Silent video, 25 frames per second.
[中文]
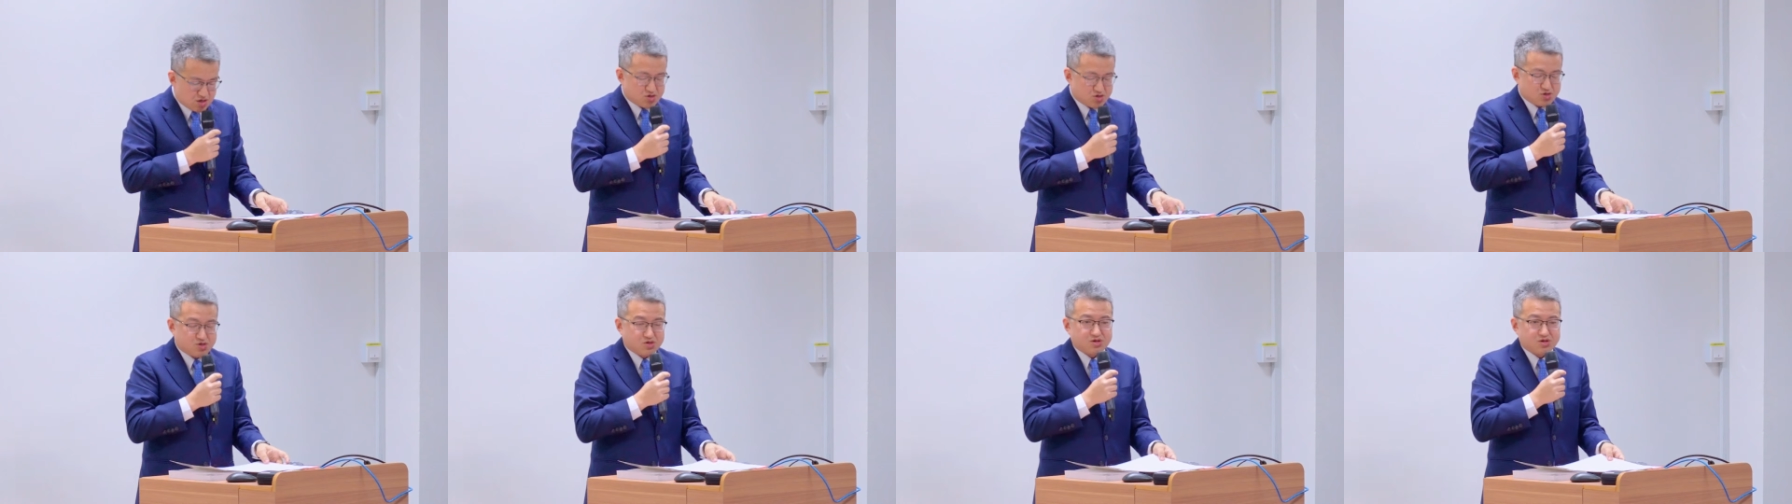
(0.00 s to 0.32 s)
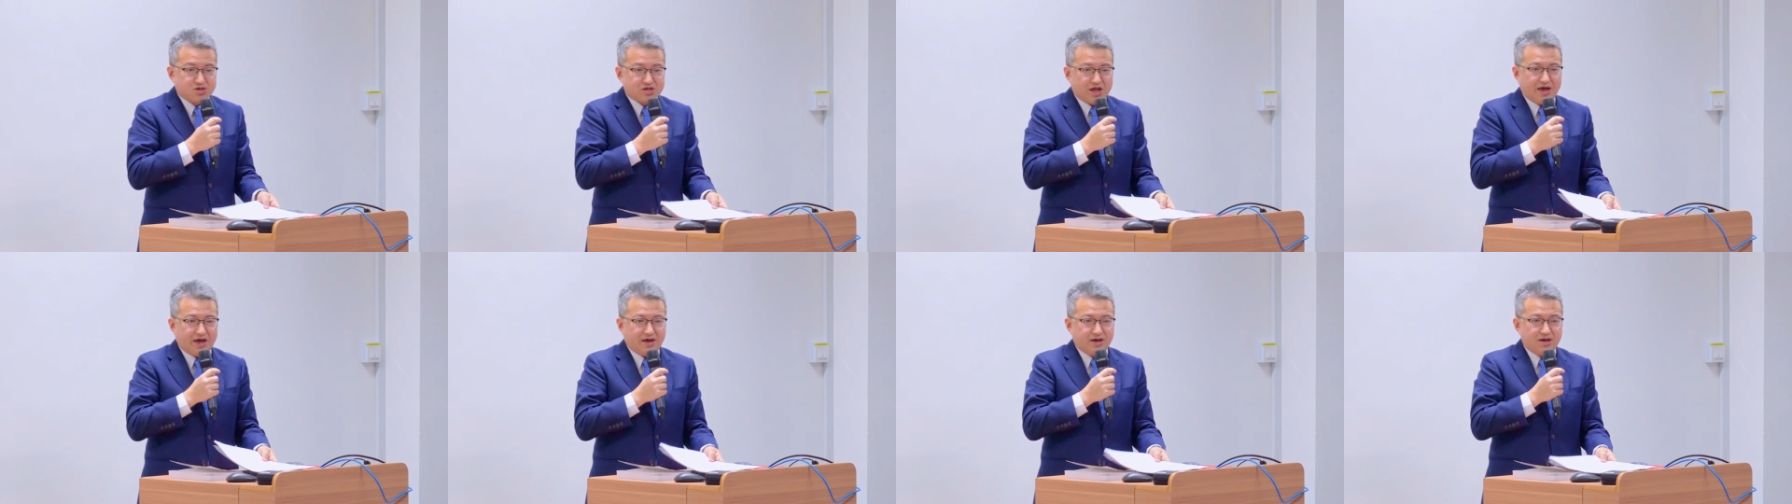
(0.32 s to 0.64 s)
个时
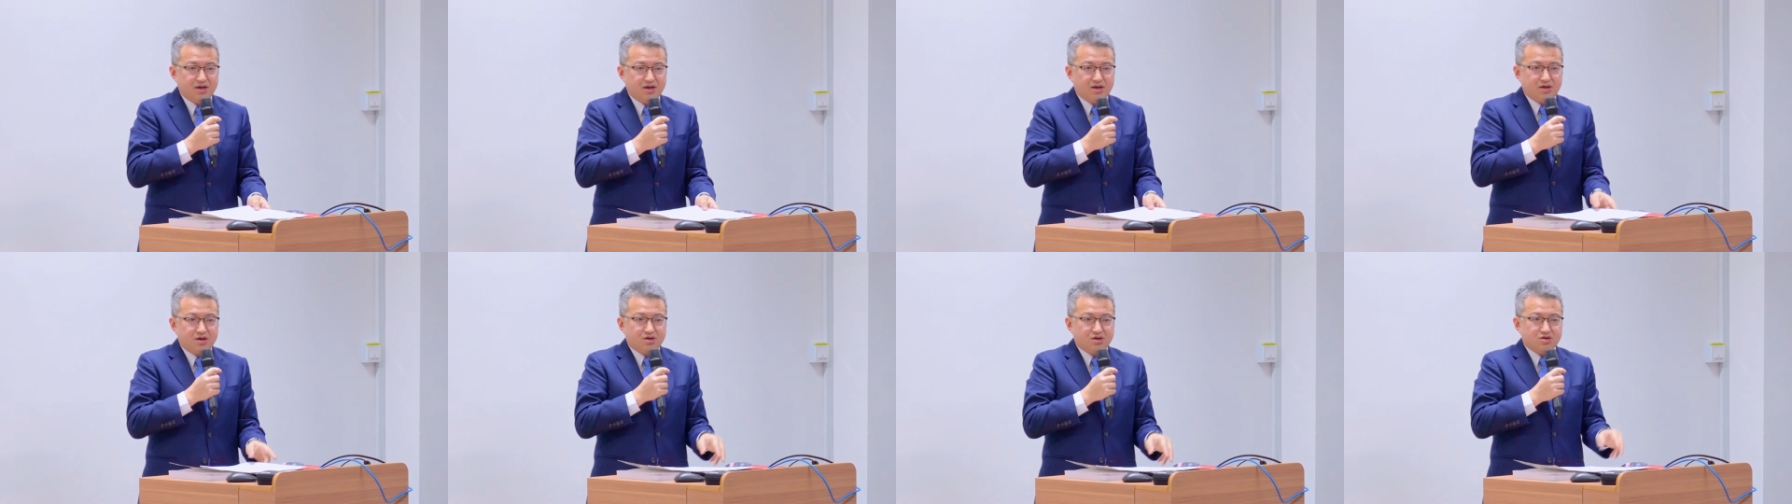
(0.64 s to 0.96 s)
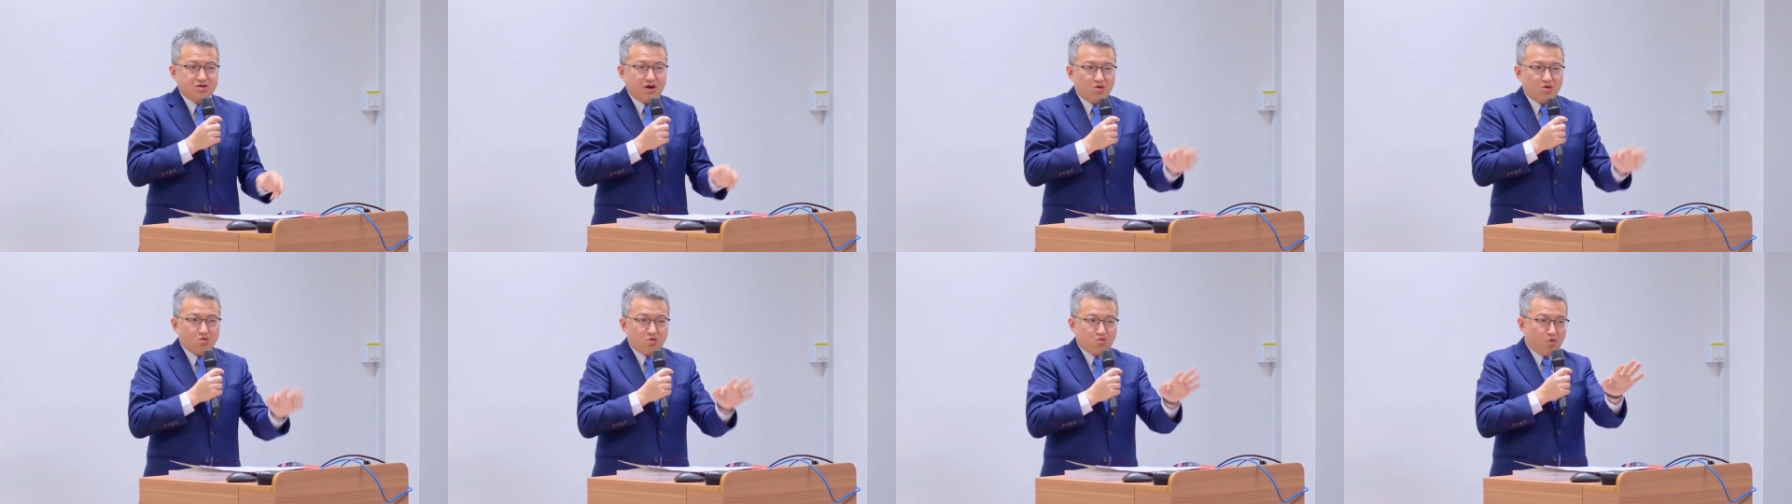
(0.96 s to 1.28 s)
代
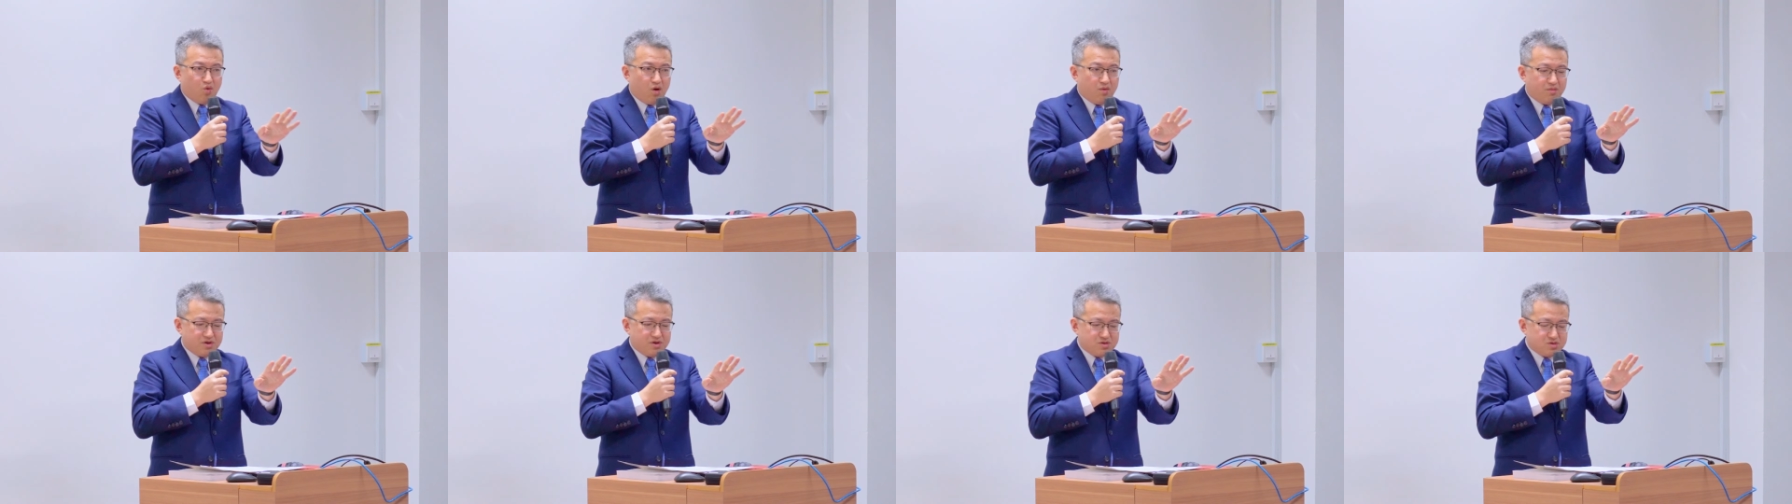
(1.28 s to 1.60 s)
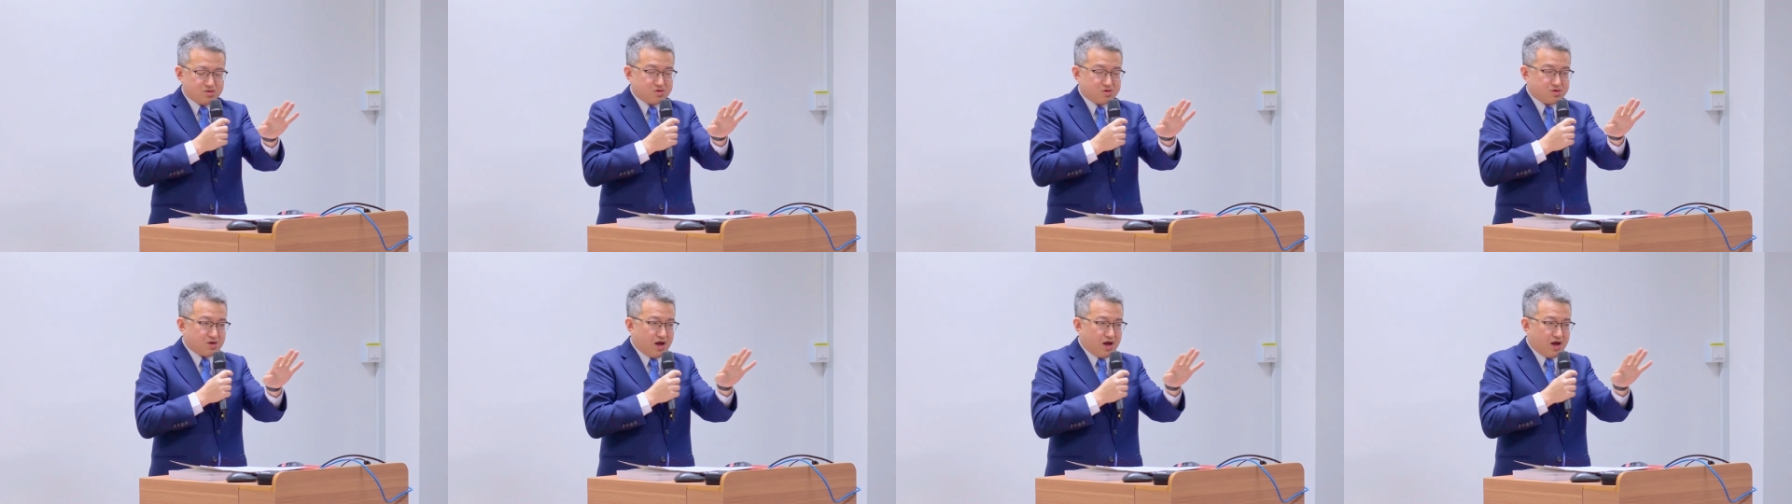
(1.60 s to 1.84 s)
让我们